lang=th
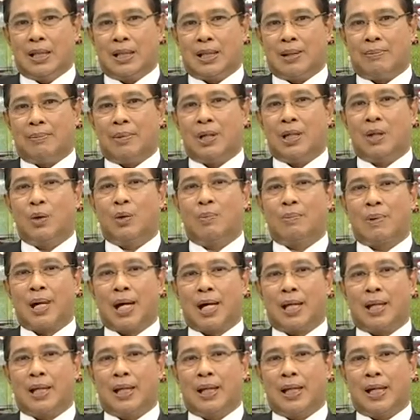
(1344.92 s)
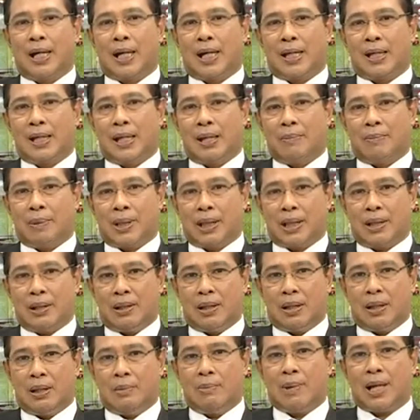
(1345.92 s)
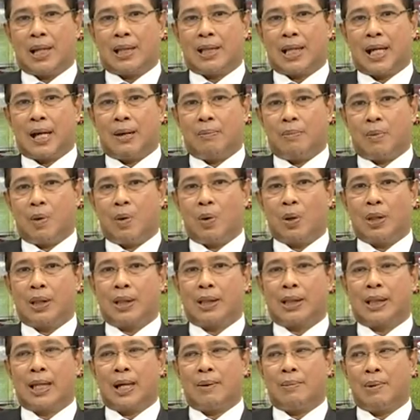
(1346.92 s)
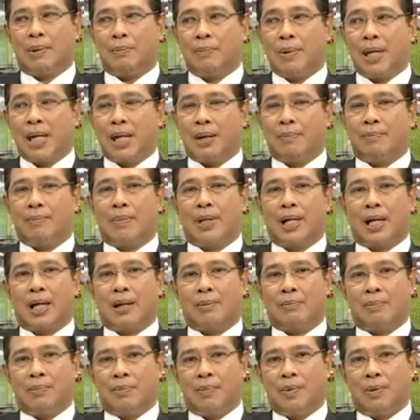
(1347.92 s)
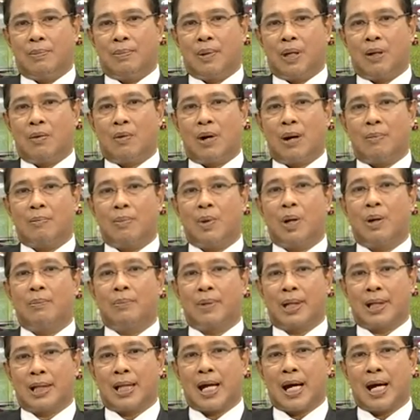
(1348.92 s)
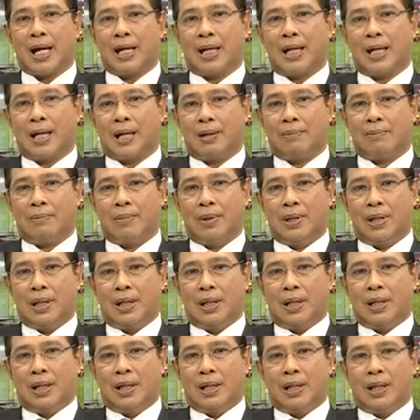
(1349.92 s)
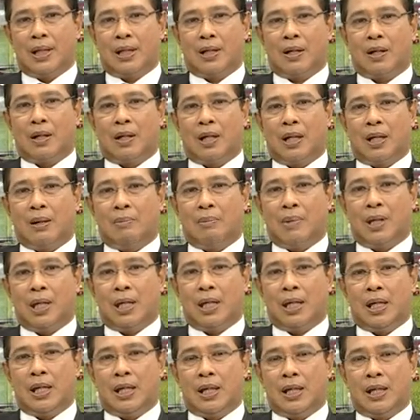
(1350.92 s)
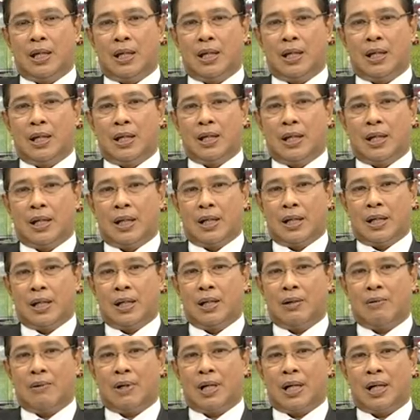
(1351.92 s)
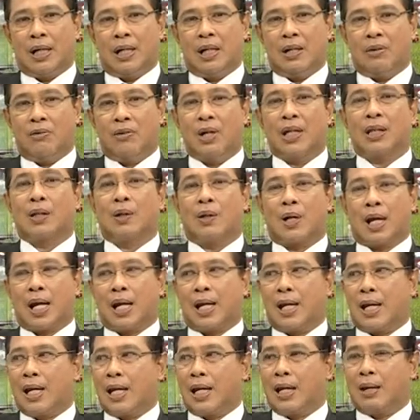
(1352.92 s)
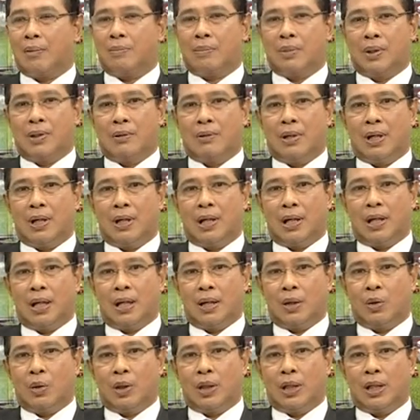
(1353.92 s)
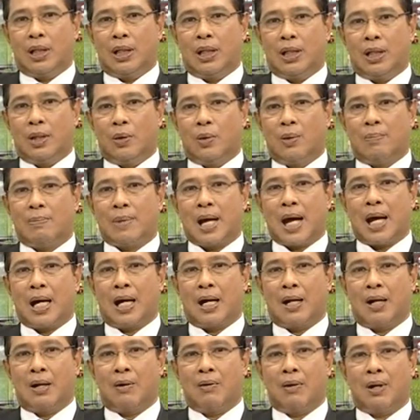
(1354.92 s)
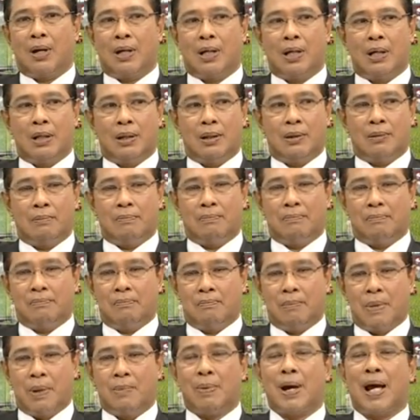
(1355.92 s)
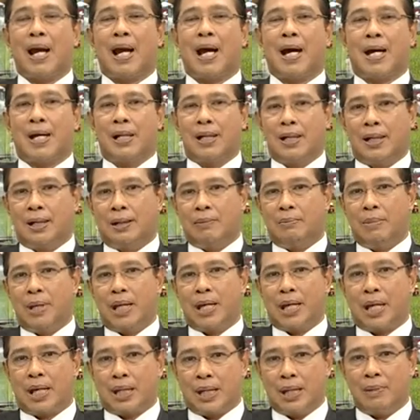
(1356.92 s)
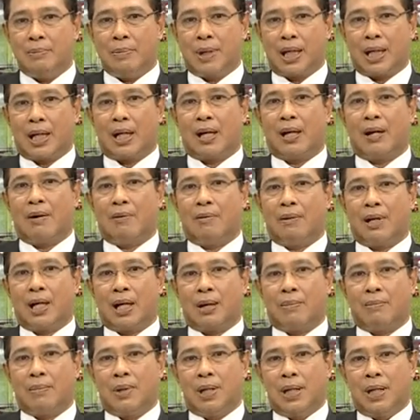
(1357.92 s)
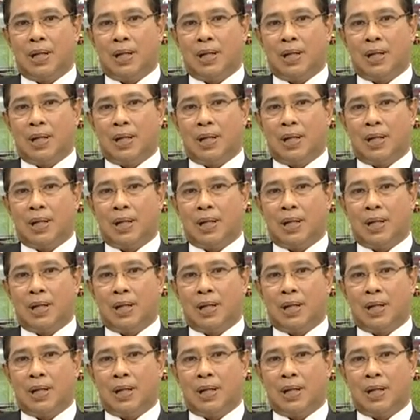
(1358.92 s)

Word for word: สำนึกร่วมกันในการที่จะปฏิบัติตามกฎตามระเบียบนะครับรวมทั้งความพร้อมต่างๆนะครับแล้วก็ให้มีเรียกว่าเอื้อเฟื้อต่อกันนะครับถือว่าคนที่ร่วมทางกับเราก็คือมีภาระมีอะไรที่เหมือนกับเรานะครับ